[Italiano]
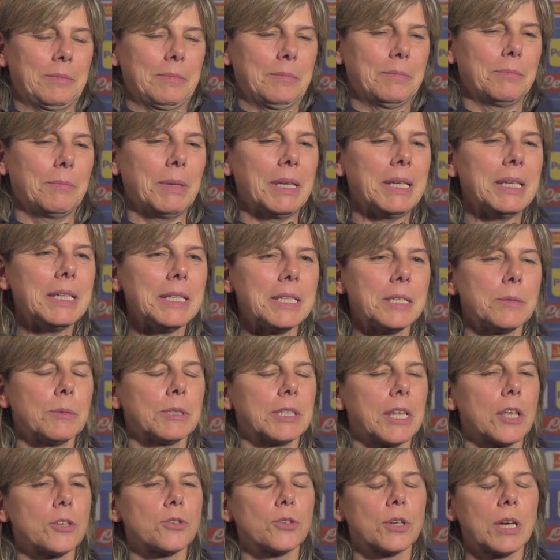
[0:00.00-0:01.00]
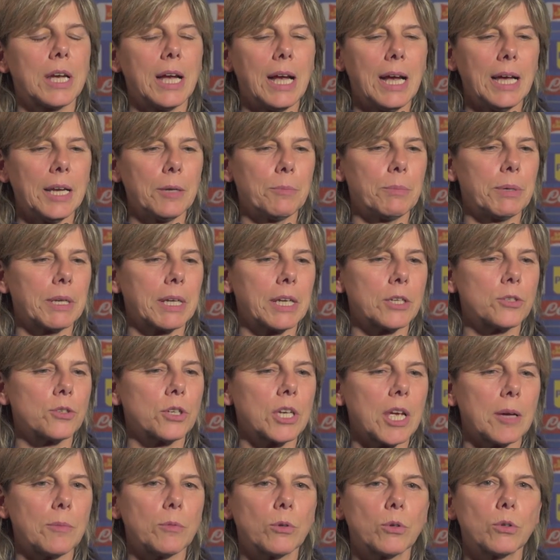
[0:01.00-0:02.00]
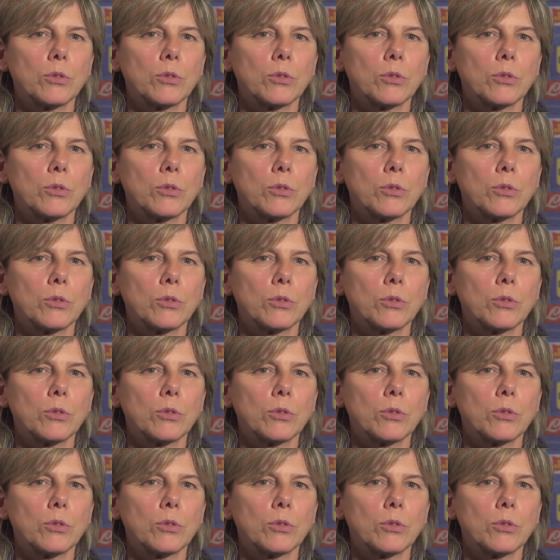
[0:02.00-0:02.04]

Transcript: bellissima da giocare perché giochiamo